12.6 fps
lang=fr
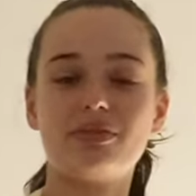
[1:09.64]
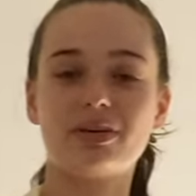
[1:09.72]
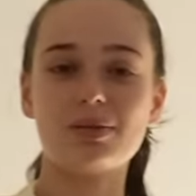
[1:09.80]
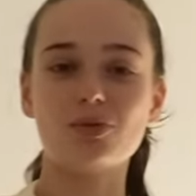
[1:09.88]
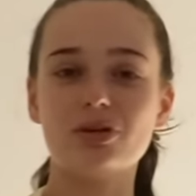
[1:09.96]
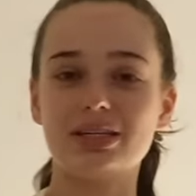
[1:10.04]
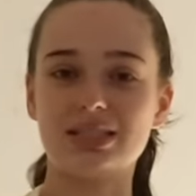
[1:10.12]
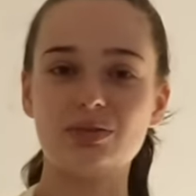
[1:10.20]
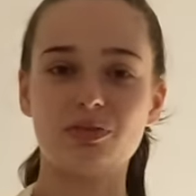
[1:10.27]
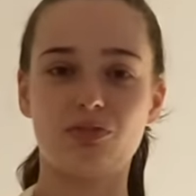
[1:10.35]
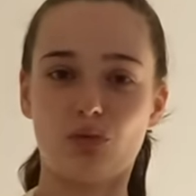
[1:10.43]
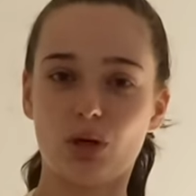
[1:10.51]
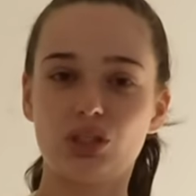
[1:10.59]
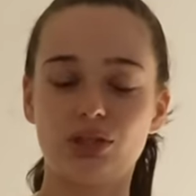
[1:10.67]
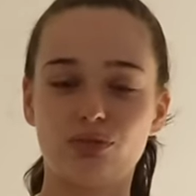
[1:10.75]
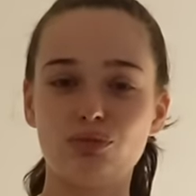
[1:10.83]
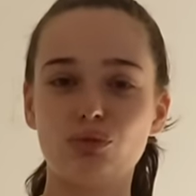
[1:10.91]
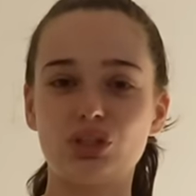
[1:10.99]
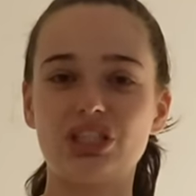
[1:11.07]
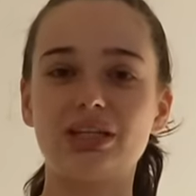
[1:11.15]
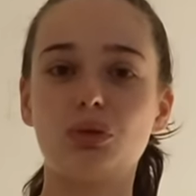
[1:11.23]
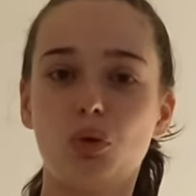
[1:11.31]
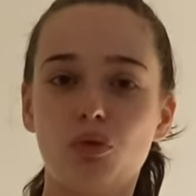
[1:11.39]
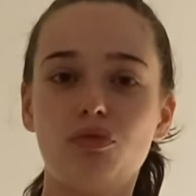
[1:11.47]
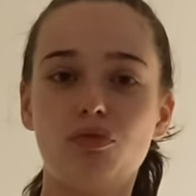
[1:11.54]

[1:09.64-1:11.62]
Mais vraiment, est-ce qu'il fait froid chez vous J'ai trop